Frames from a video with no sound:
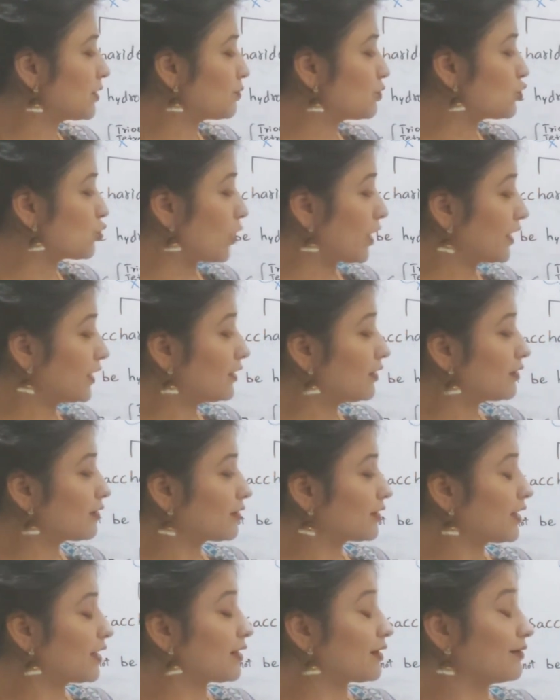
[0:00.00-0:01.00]
जब ज्वाइन
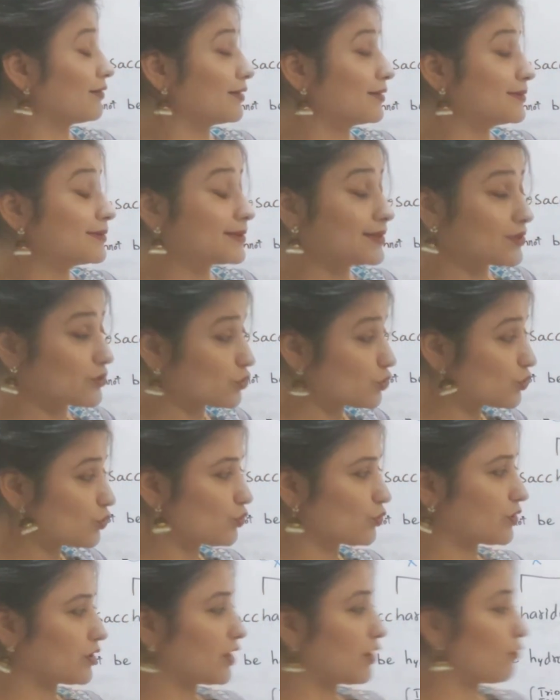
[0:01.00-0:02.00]
करते हैं कंडेंसेशन
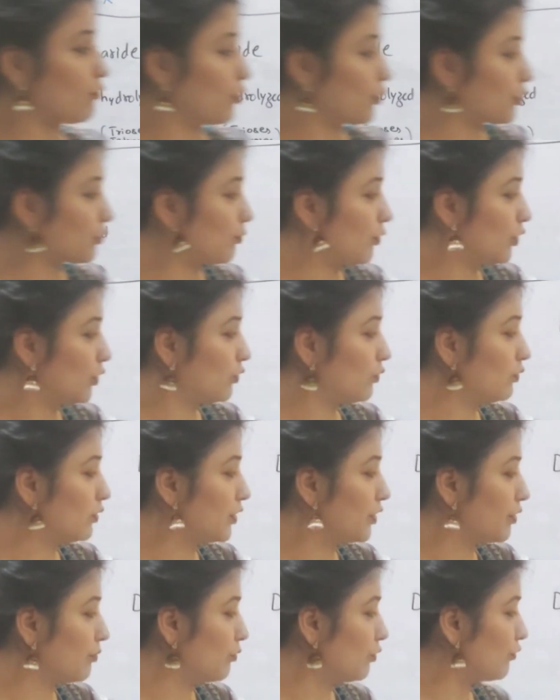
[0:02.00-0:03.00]
होती है वाटर मॉलिक्यूल
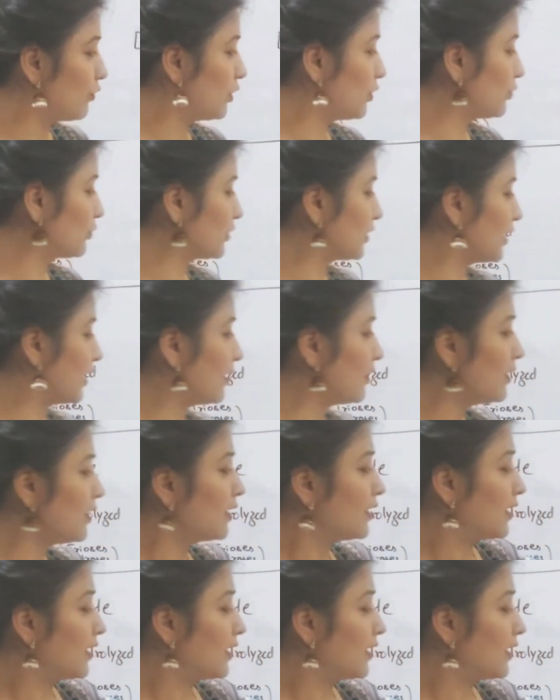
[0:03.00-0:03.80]
की रिमूवल होती है